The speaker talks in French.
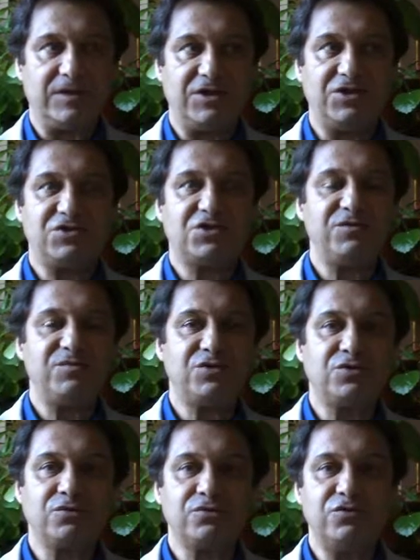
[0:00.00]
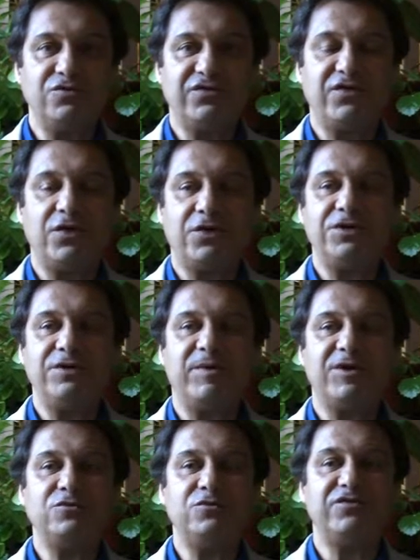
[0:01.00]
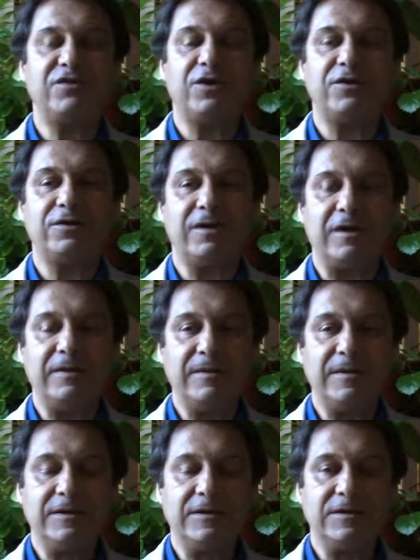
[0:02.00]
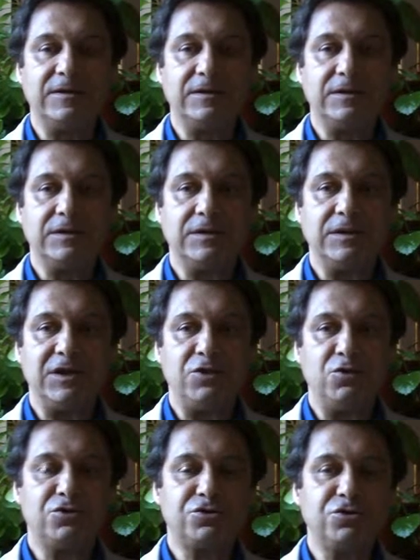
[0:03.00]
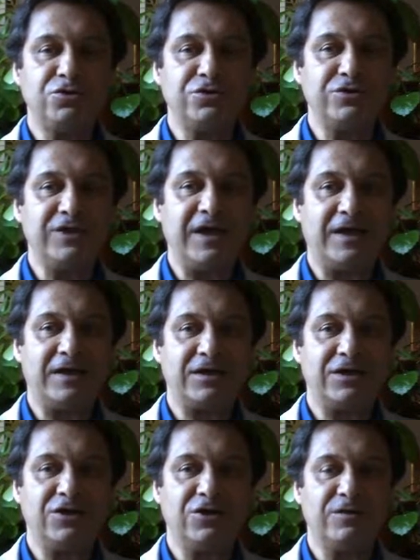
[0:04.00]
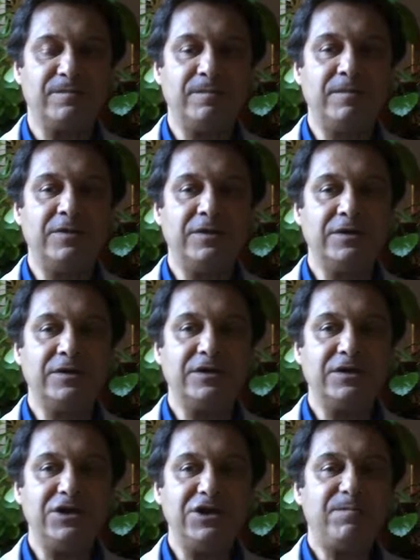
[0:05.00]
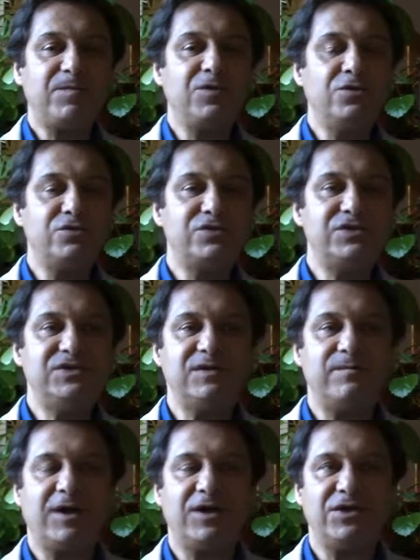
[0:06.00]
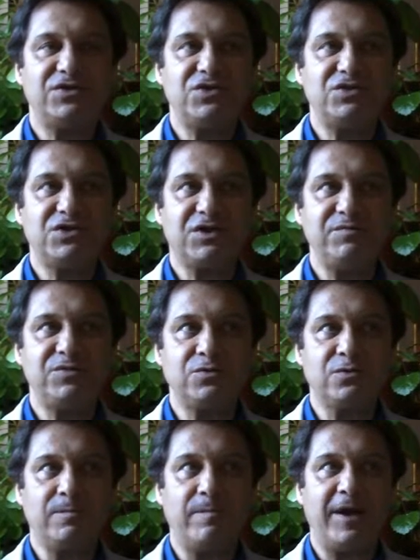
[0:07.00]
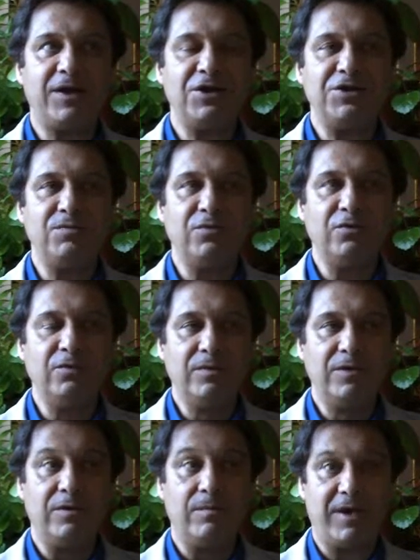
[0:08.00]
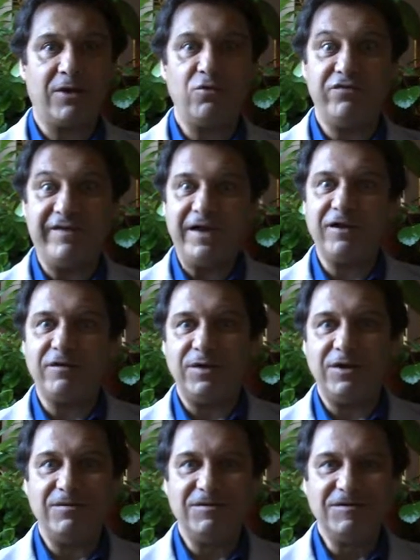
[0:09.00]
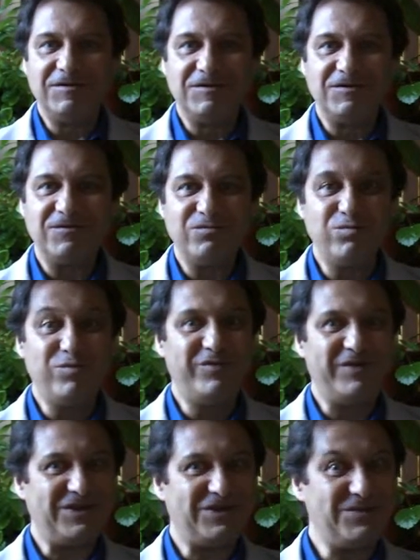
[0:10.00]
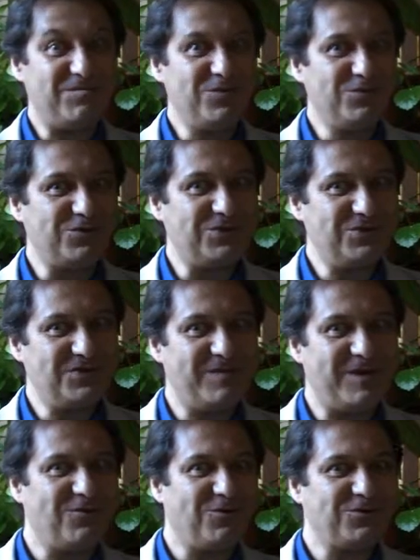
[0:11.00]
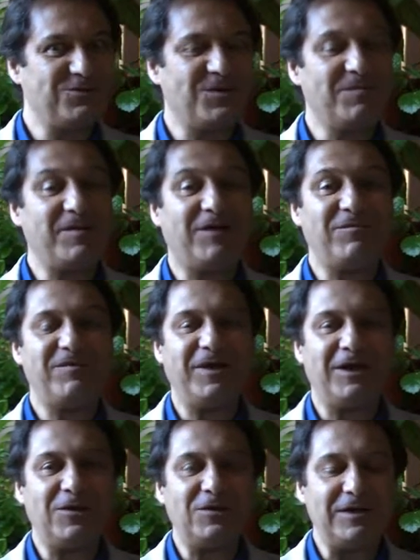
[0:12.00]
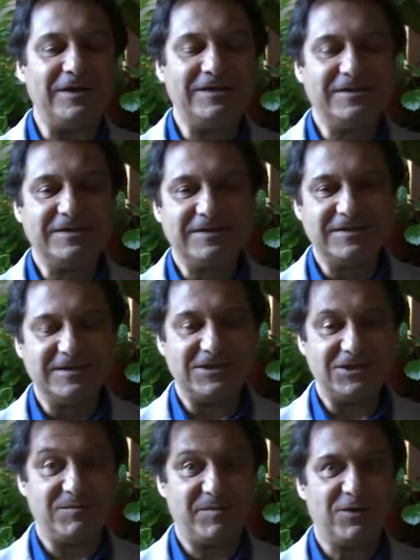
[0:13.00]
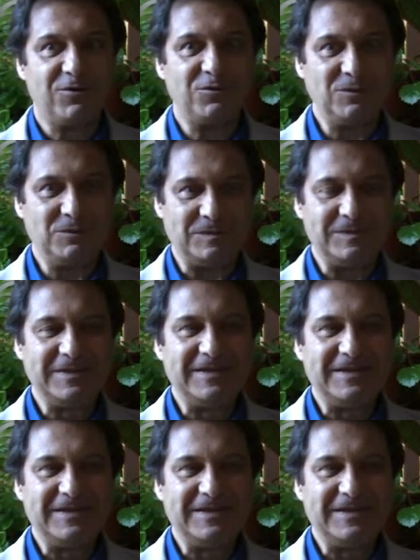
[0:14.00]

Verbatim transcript: La description d'une fleur n'est pas une fleur. Et notre regard est comme hypnotisé par la description, par les mots, par le verbe. Vous pouvez être hypnotisé malheureusement par mes paroles. J'espère que non.